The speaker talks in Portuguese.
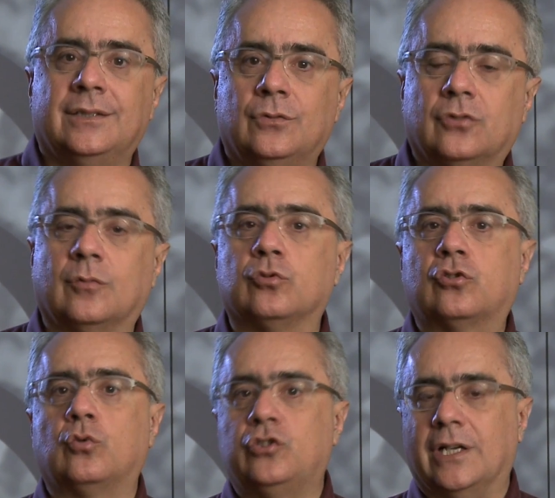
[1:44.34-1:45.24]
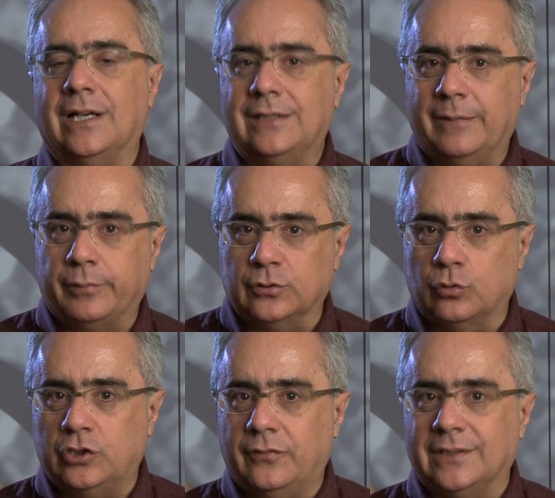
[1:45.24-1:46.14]
Nós vamos discutir a cadeia
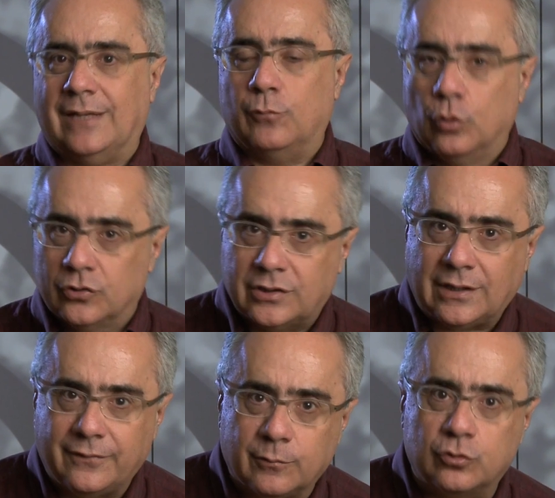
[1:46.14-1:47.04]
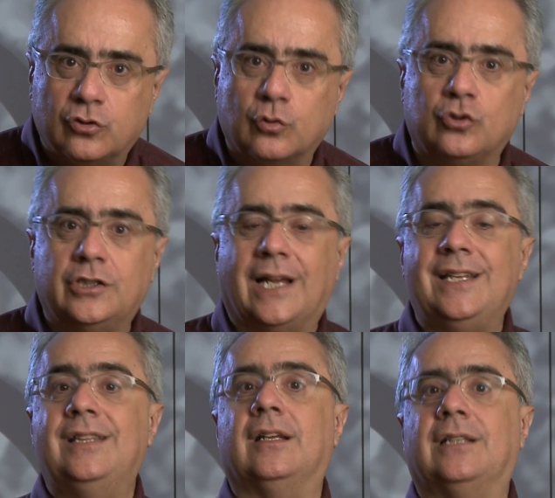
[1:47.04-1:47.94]
produtiva da música, vamos discutir a
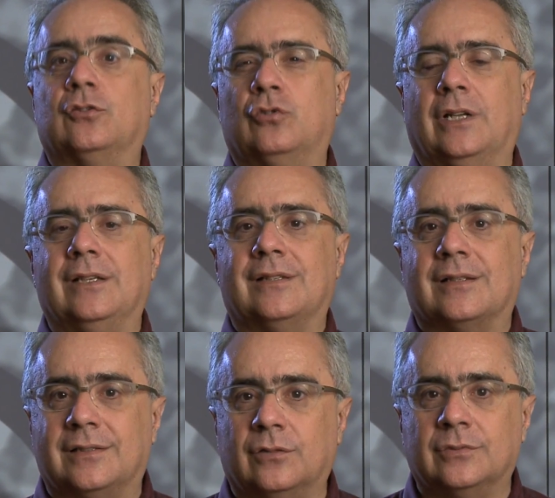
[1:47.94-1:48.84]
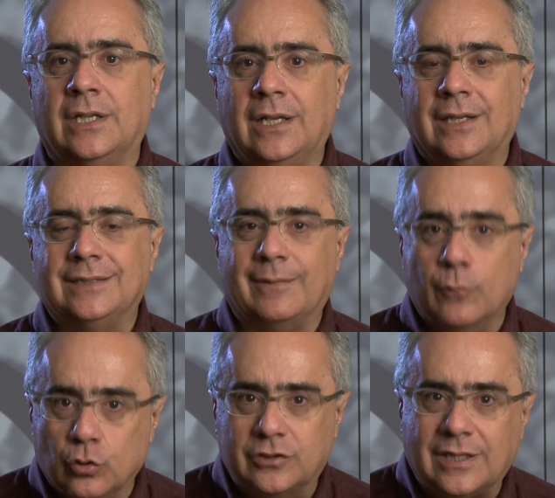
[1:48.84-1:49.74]
internacionalização da
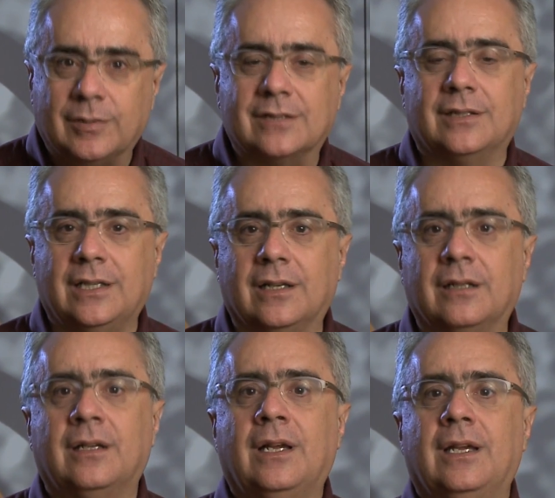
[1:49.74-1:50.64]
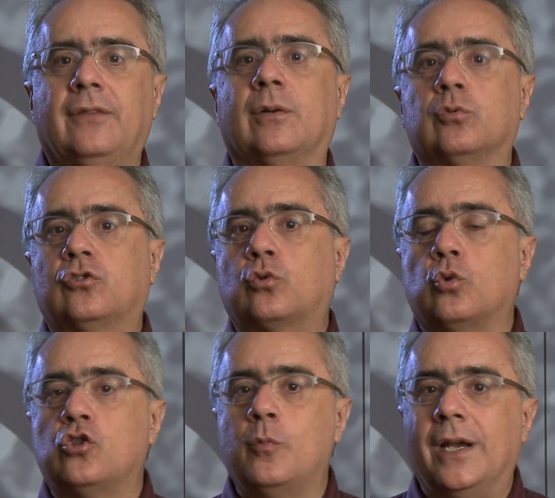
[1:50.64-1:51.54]
música brasileira e vamos
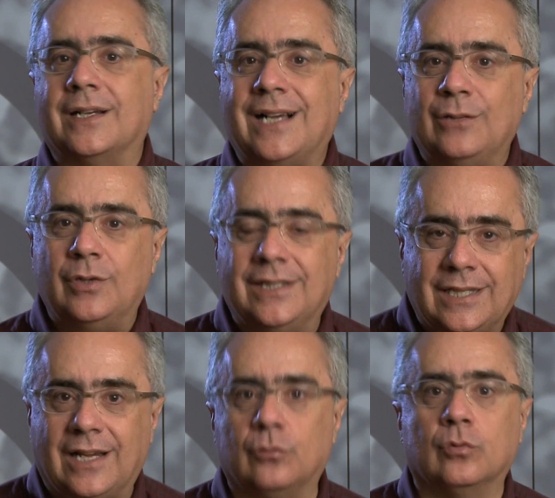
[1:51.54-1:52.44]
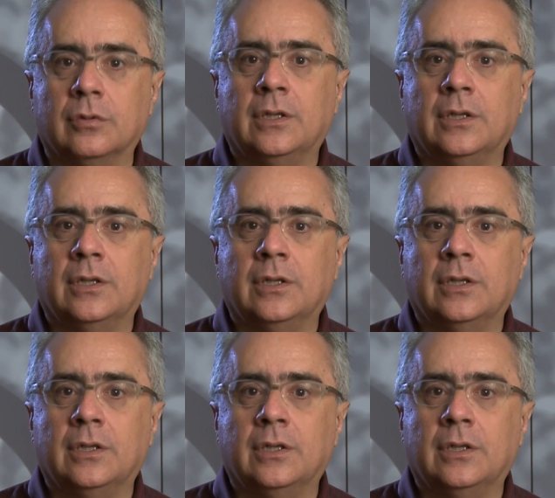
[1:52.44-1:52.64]
discutir o mercado interno.